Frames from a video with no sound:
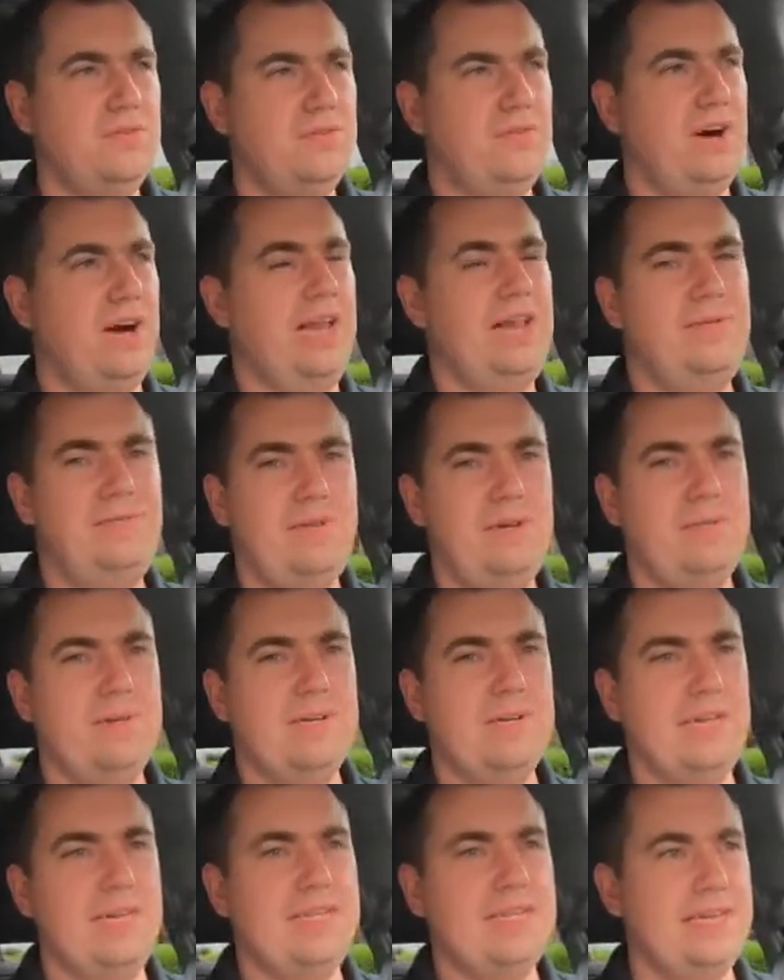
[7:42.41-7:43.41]
vor allem wenn
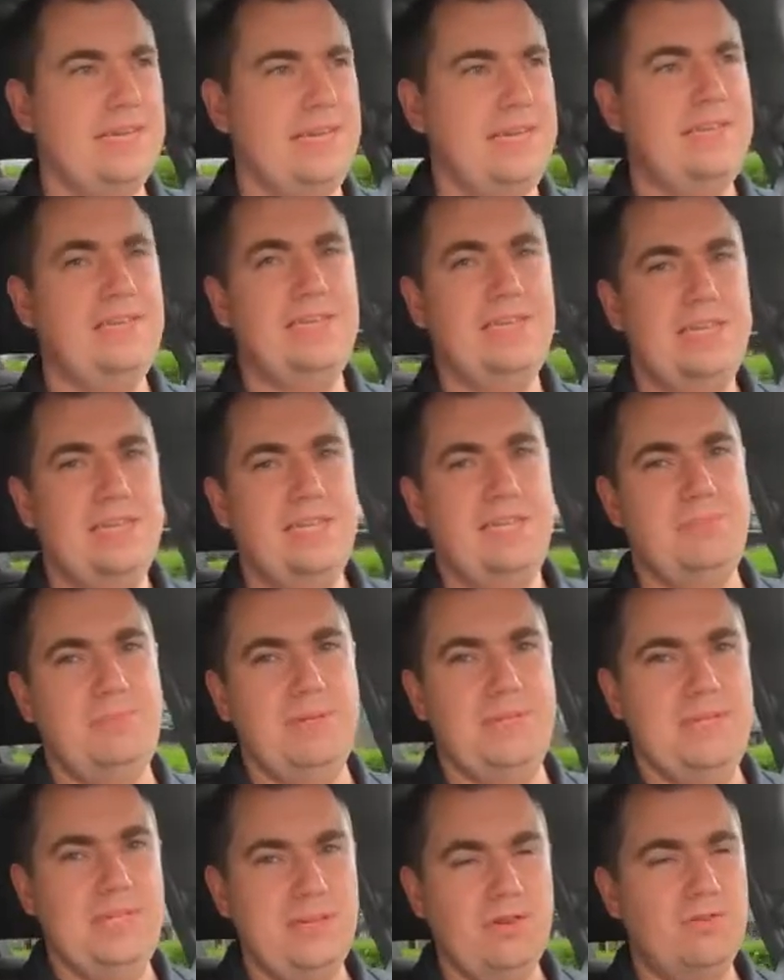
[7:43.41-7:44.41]
man halt kennt die
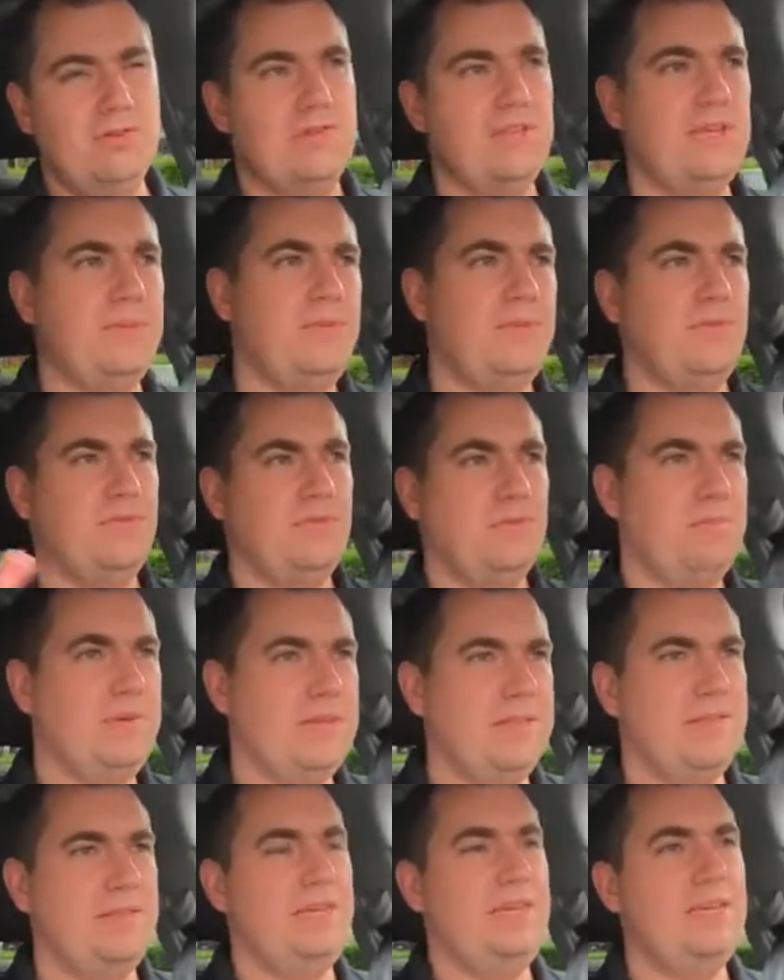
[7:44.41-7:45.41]
Bedienkonzepte von
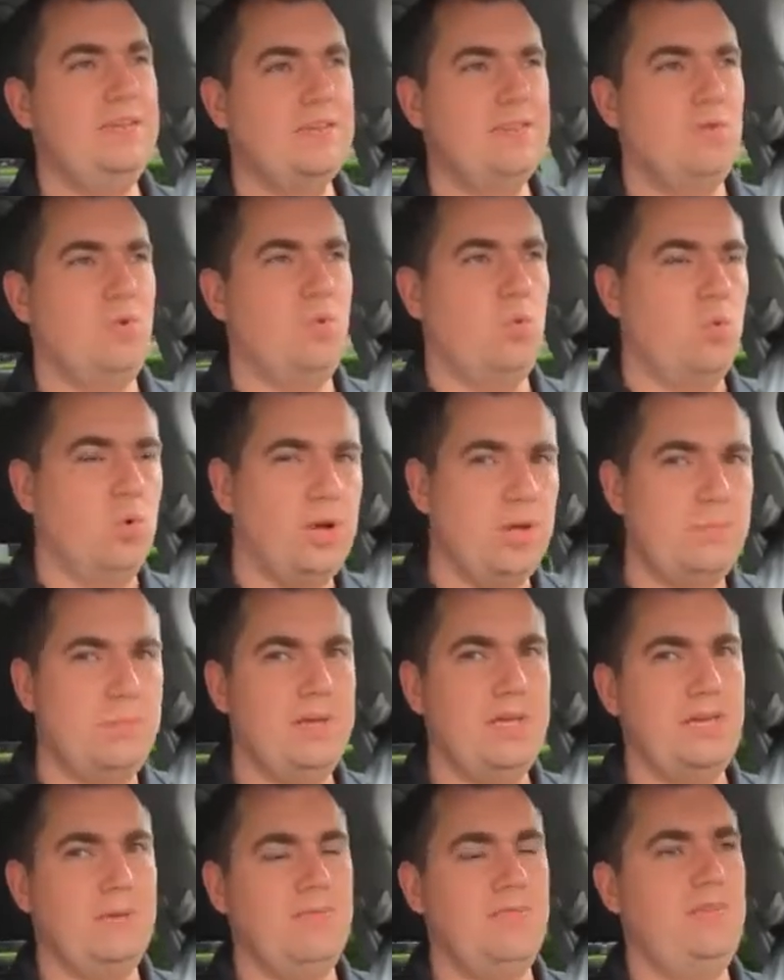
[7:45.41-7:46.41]
Mercedes oder
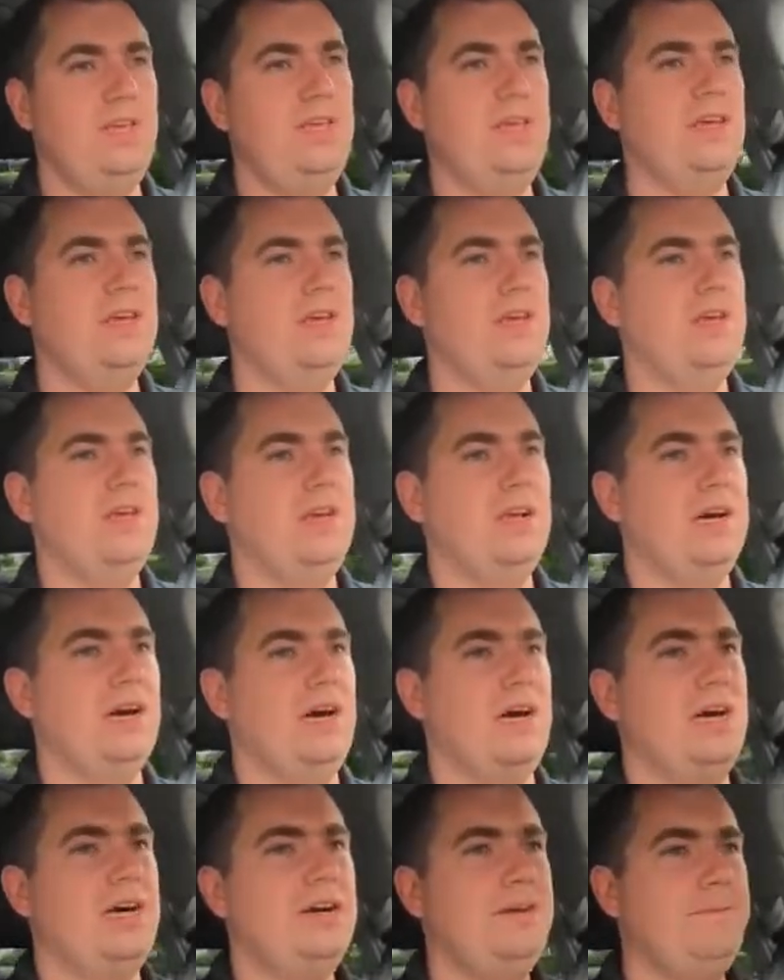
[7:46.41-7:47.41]
BMW
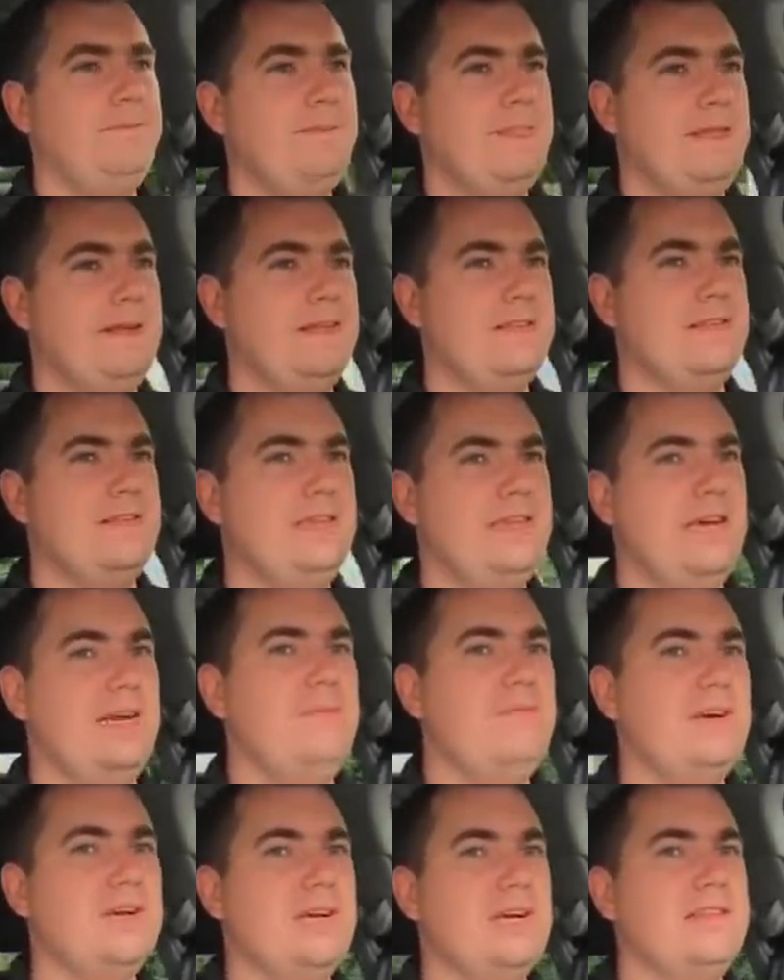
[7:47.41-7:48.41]
gar das sind
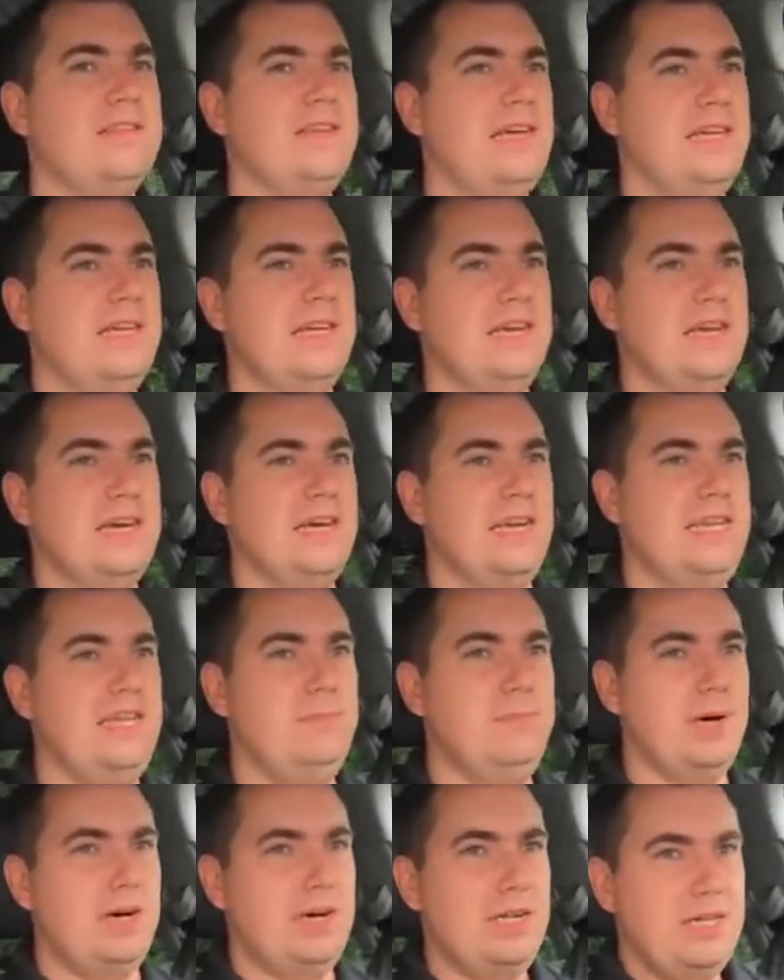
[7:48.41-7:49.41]
einfach ganz andere
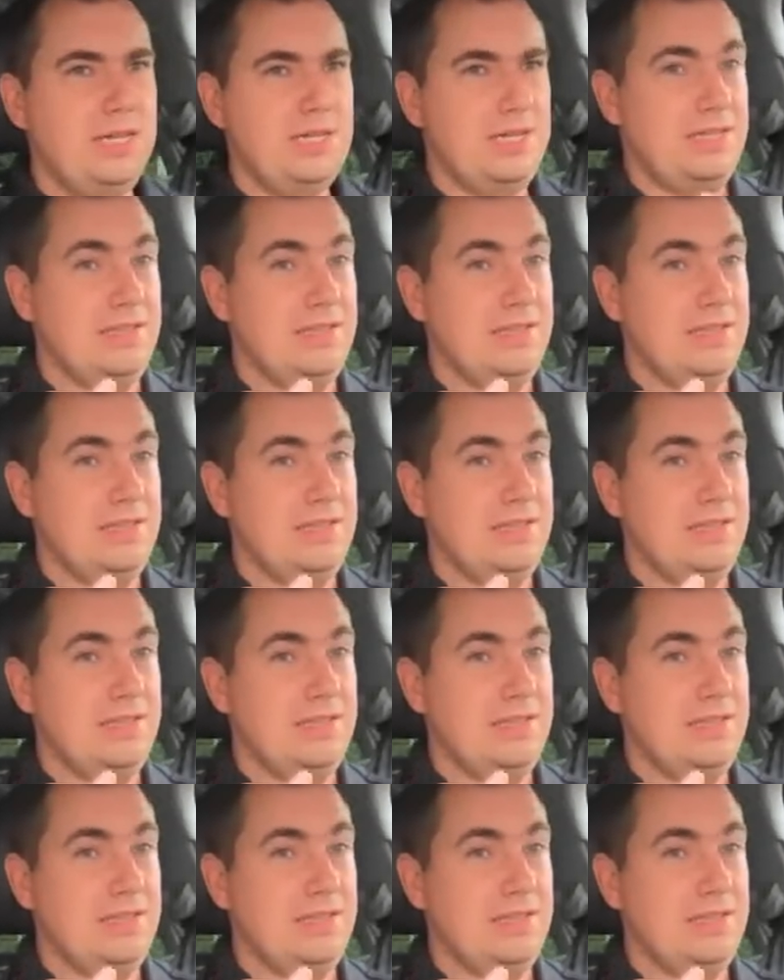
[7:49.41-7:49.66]
Kaliber.